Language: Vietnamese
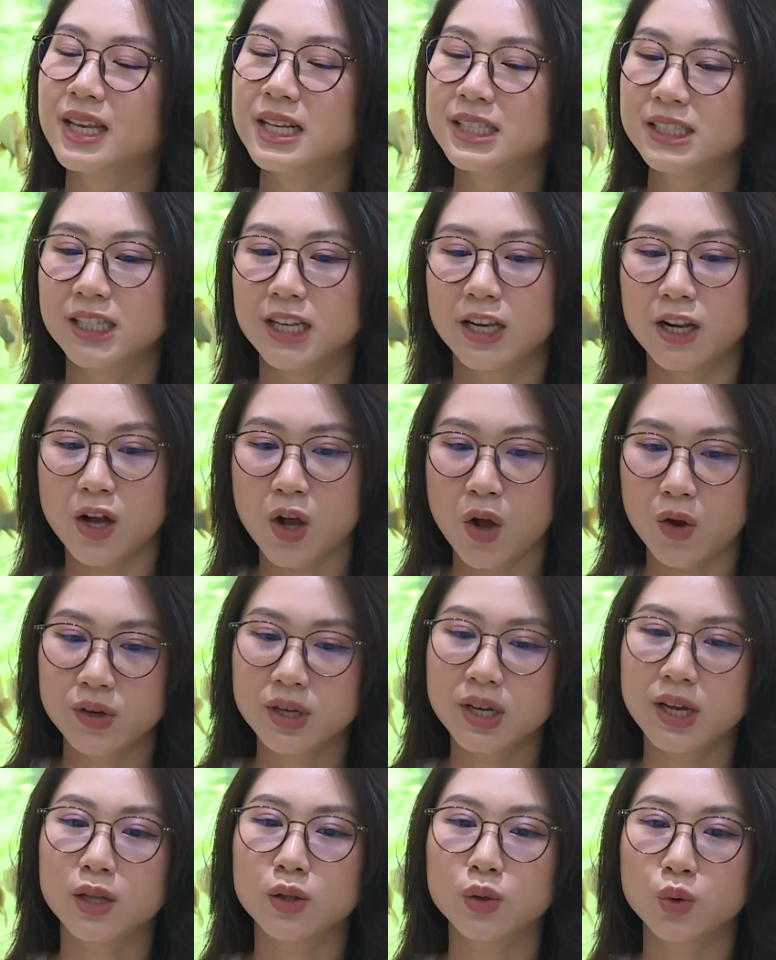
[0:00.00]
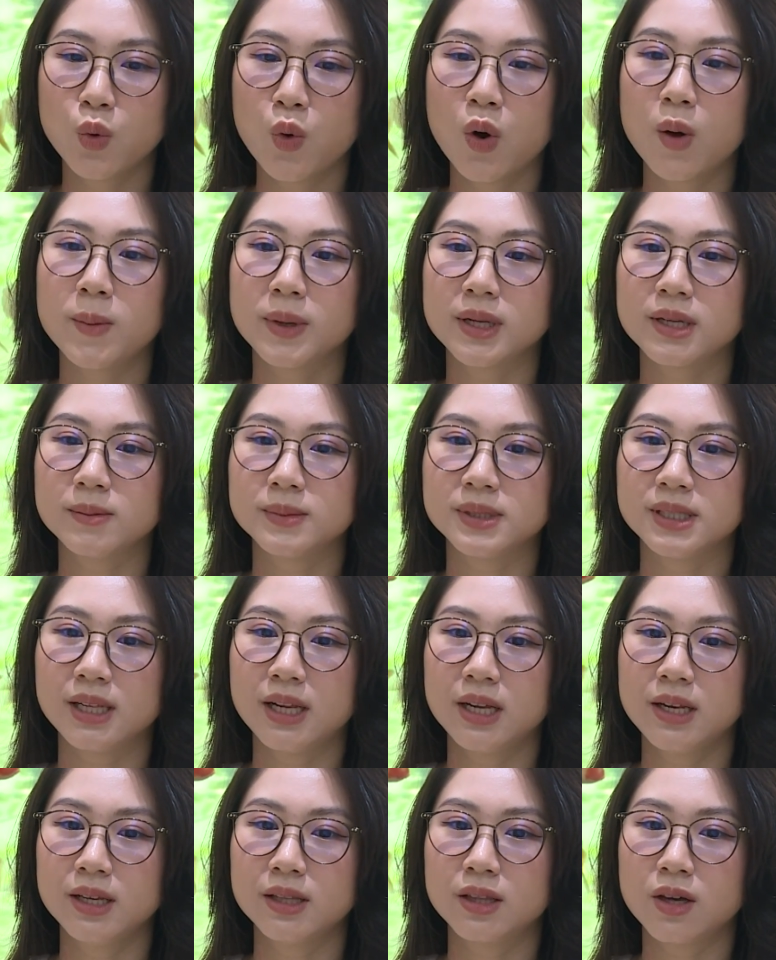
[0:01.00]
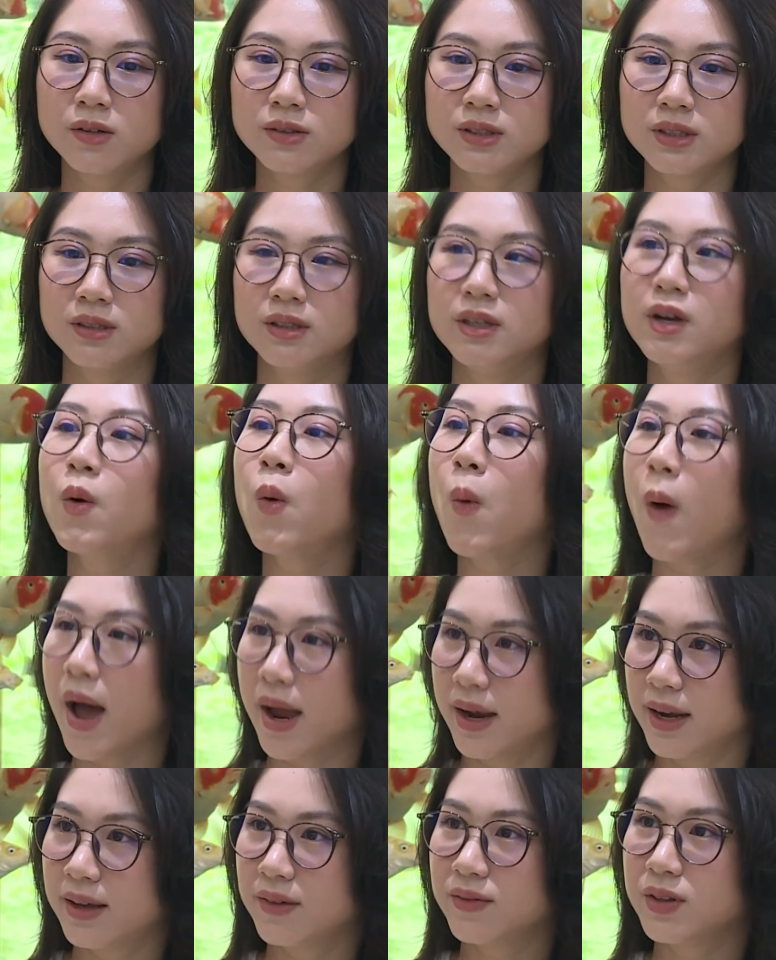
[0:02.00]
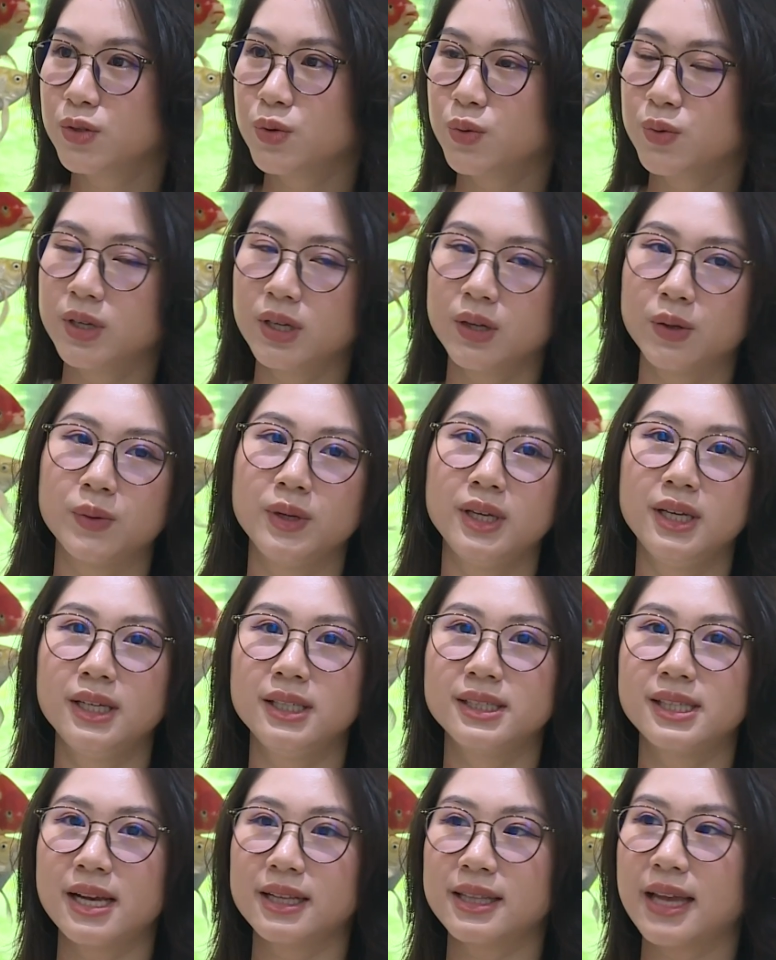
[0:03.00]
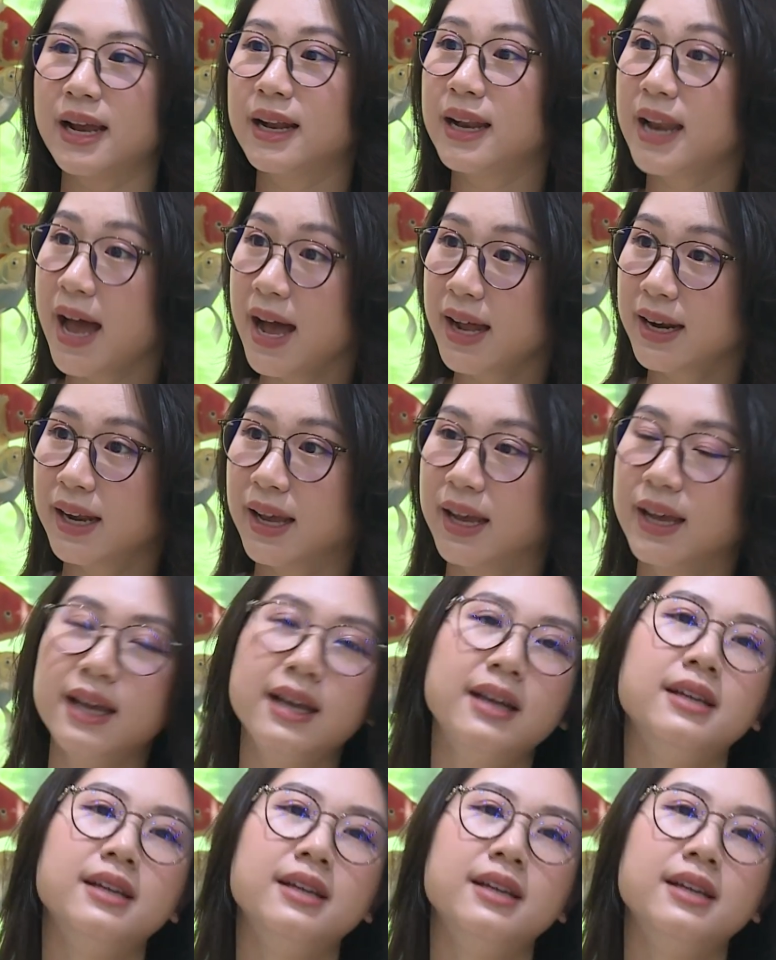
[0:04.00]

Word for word: Chị thấy là có những cái tour mà thậm chí là detox ở nước ngoài này, ví dụ như kiểu đi sang Thái Lan này,